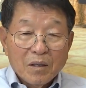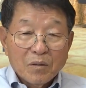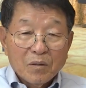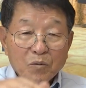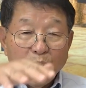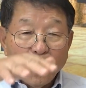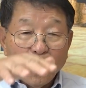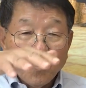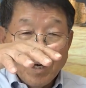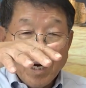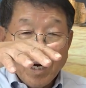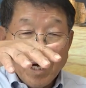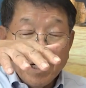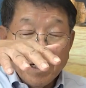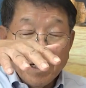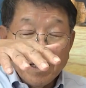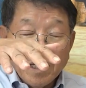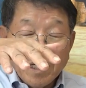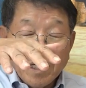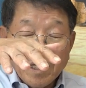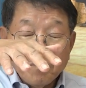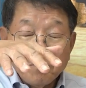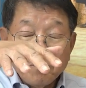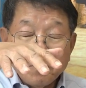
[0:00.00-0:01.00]

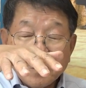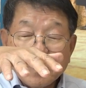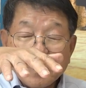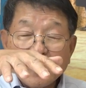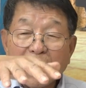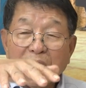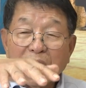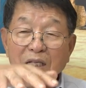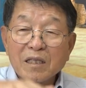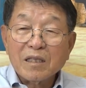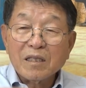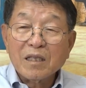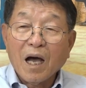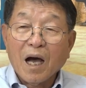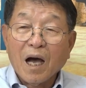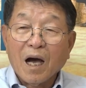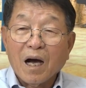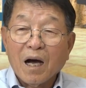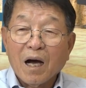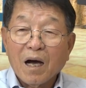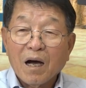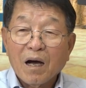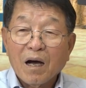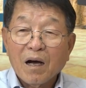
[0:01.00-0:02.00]
토라의 밑에
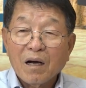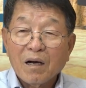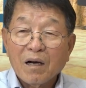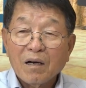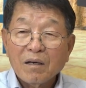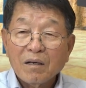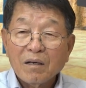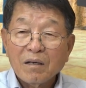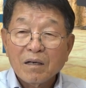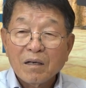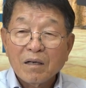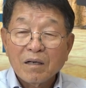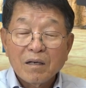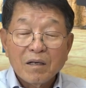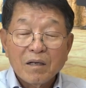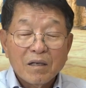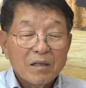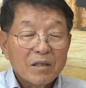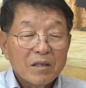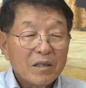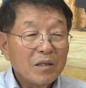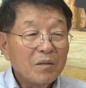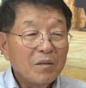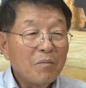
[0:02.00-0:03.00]
있다
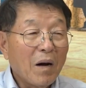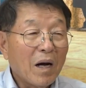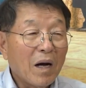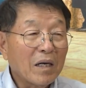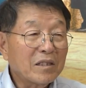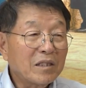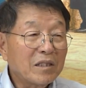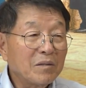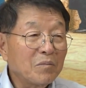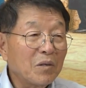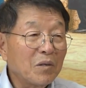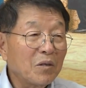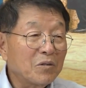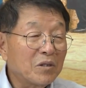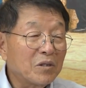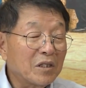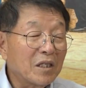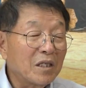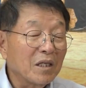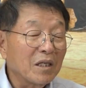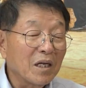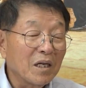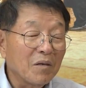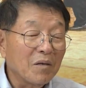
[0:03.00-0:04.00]
그 말씀대로
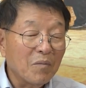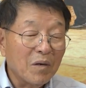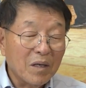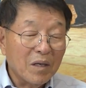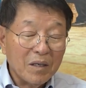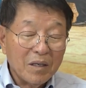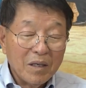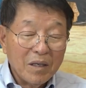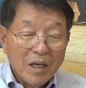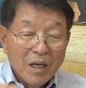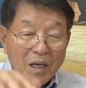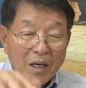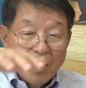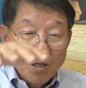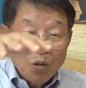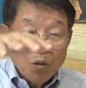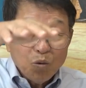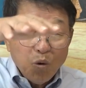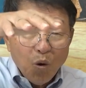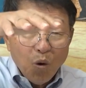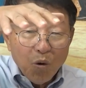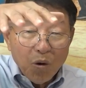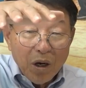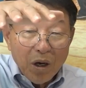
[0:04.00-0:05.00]
지키라 이 말은
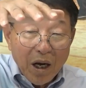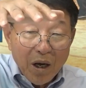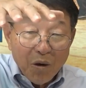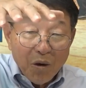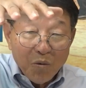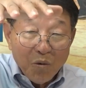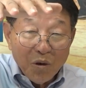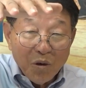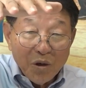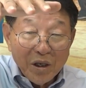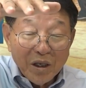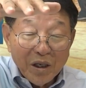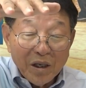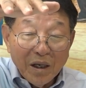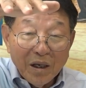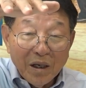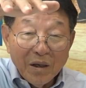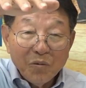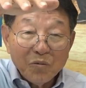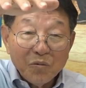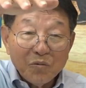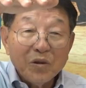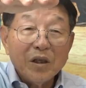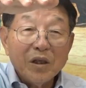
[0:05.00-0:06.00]
토라의
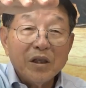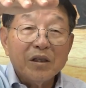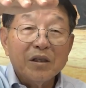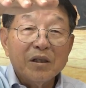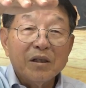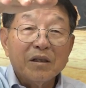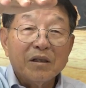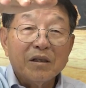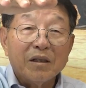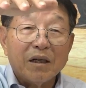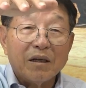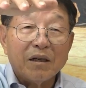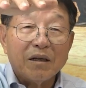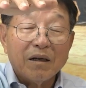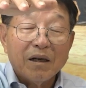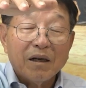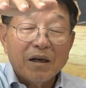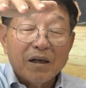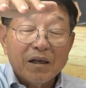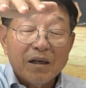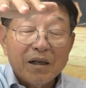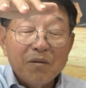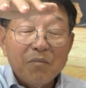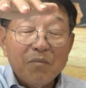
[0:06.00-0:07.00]
권위가 위에 있는 거예요.
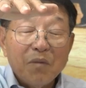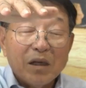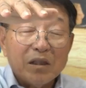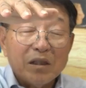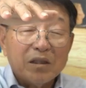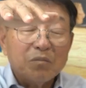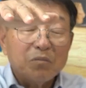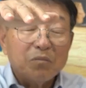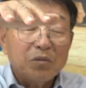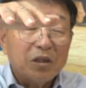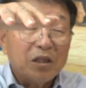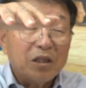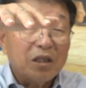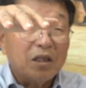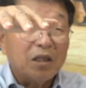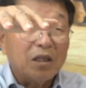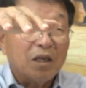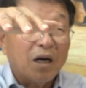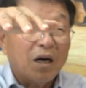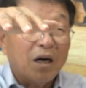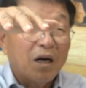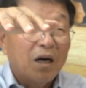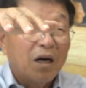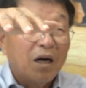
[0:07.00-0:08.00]
그 말씀을
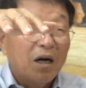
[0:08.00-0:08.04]
지키라.